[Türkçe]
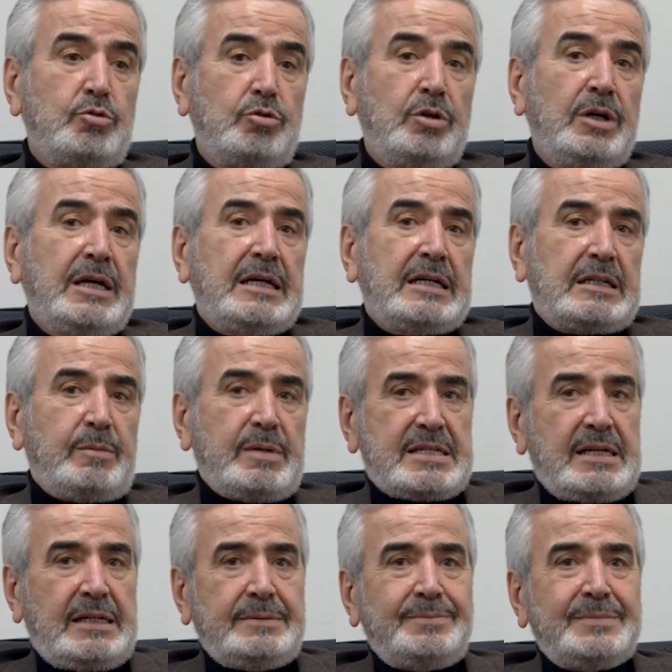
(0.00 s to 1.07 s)
Çünkü
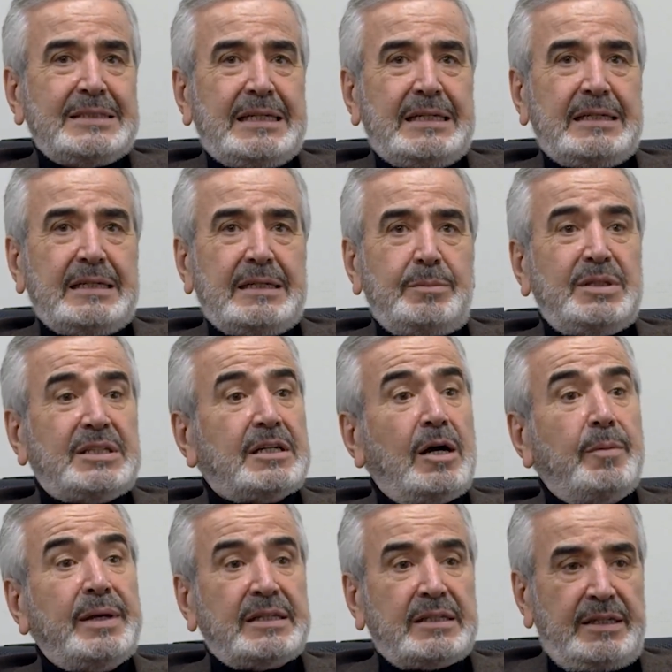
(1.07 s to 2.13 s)
Ramazan bir
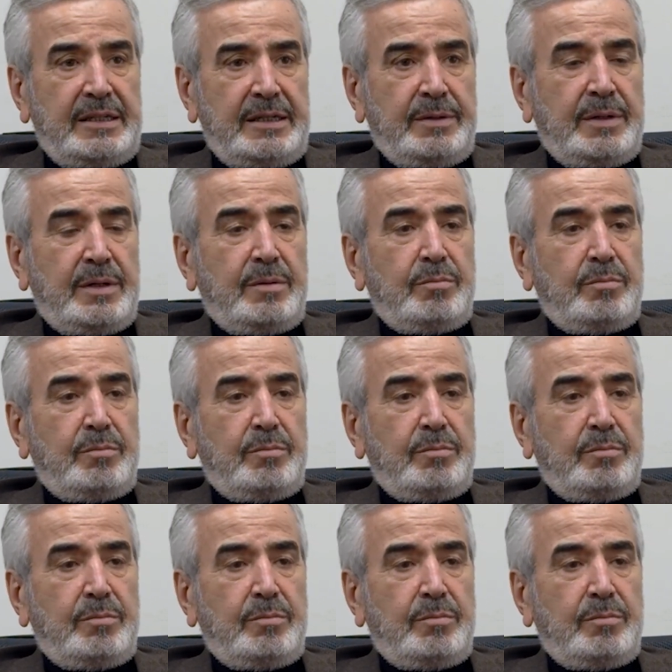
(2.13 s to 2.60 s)
rahmet ayı,